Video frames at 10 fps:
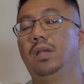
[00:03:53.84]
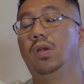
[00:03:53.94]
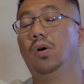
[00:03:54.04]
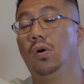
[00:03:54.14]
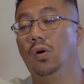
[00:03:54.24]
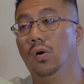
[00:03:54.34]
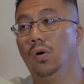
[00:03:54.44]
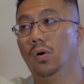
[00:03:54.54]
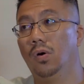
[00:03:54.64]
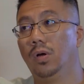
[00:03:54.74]

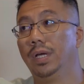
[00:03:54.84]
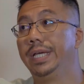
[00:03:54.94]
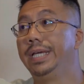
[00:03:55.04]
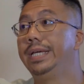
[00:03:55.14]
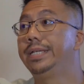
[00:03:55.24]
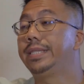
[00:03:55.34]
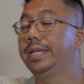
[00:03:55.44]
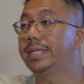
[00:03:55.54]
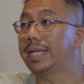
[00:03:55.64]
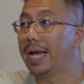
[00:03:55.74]
Loh,
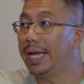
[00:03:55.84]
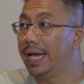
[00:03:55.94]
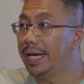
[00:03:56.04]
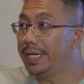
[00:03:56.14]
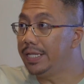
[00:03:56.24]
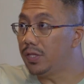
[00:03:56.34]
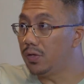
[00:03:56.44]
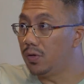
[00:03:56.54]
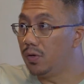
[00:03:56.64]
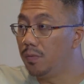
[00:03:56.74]
istri saya
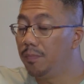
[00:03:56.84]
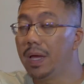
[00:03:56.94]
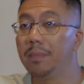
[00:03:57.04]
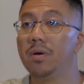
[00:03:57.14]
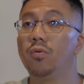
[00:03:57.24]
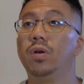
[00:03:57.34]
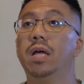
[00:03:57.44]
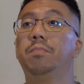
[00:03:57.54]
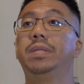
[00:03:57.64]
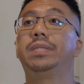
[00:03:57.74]
itu memang
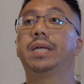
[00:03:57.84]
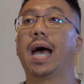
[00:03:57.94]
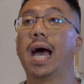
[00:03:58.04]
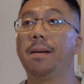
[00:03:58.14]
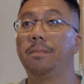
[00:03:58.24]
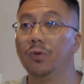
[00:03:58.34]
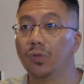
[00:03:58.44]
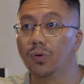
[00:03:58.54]
udah mencabut